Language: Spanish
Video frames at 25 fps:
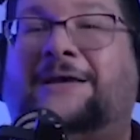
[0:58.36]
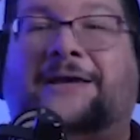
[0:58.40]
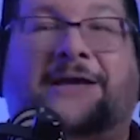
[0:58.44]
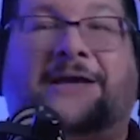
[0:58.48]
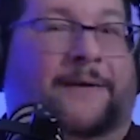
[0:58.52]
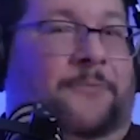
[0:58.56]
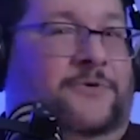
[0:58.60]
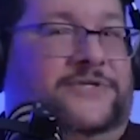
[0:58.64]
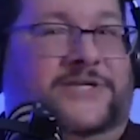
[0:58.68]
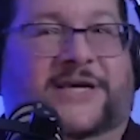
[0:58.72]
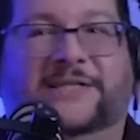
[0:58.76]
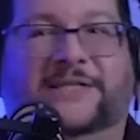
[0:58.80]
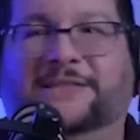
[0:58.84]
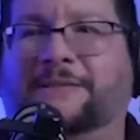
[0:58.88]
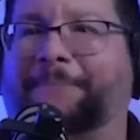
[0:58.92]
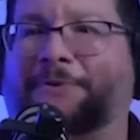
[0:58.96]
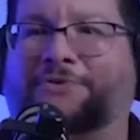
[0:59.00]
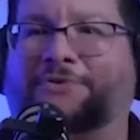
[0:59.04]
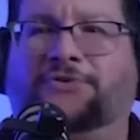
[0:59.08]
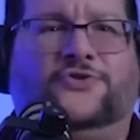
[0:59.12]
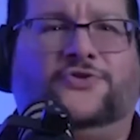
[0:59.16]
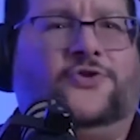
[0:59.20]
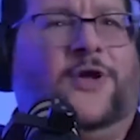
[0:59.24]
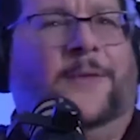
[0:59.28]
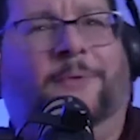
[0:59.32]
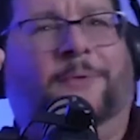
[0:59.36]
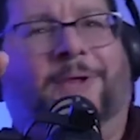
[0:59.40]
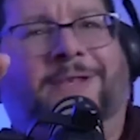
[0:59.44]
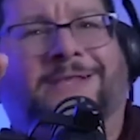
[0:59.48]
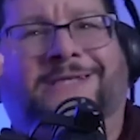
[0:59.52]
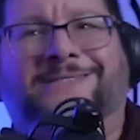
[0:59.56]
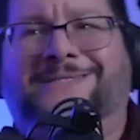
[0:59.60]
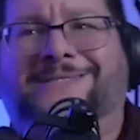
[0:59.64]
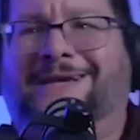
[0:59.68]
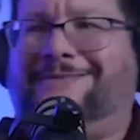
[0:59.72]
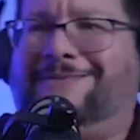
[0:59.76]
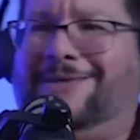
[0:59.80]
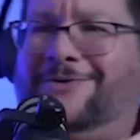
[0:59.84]
que mucha gente empezó, esto es el poder
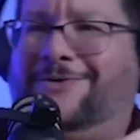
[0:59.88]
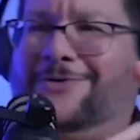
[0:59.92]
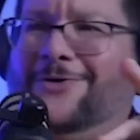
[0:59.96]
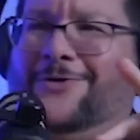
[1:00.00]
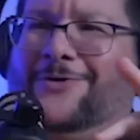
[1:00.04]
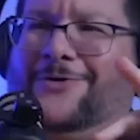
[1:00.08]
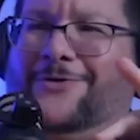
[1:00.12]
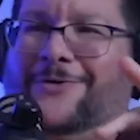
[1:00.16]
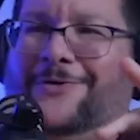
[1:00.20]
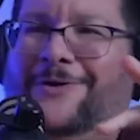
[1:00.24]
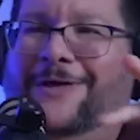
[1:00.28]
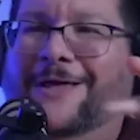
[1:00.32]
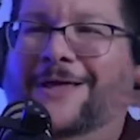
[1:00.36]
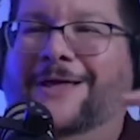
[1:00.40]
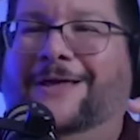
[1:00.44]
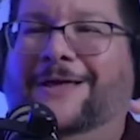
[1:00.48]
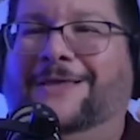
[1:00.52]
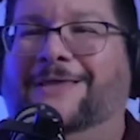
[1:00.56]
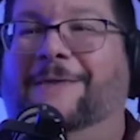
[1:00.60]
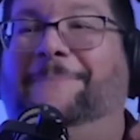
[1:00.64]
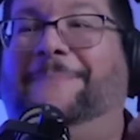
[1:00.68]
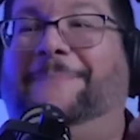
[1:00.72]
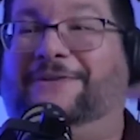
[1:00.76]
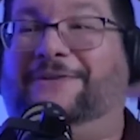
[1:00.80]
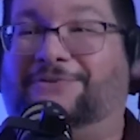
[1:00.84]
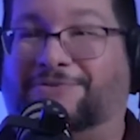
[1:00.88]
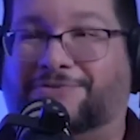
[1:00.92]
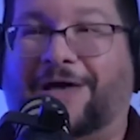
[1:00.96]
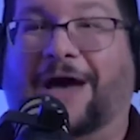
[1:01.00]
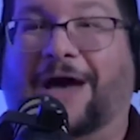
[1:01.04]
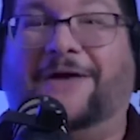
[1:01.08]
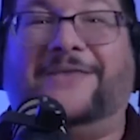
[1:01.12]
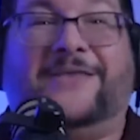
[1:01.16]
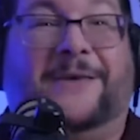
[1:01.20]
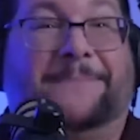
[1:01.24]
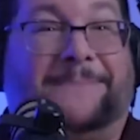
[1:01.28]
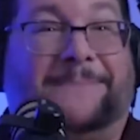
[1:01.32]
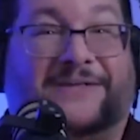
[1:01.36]
del Chakti 2. Y empezó,
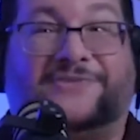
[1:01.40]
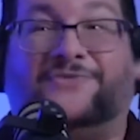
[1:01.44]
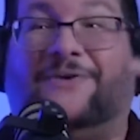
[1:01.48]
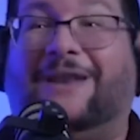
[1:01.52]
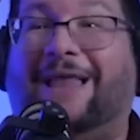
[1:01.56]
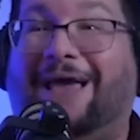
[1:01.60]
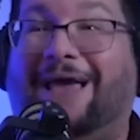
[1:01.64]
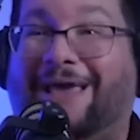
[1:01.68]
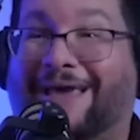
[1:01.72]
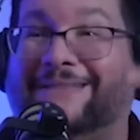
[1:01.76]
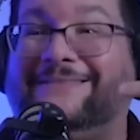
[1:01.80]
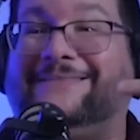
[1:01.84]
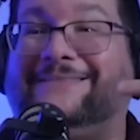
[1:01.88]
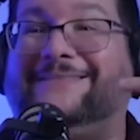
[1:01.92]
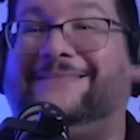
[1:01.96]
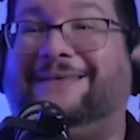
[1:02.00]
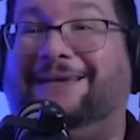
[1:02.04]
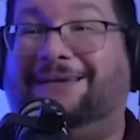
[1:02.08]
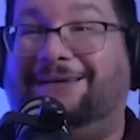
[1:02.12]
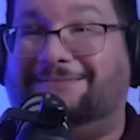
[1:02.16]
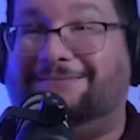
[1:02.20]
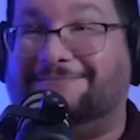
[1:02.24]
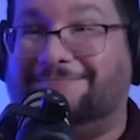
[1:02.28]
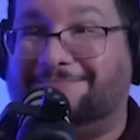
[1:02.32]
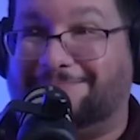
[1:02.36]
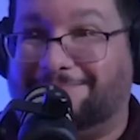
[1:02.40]
y empezó la gente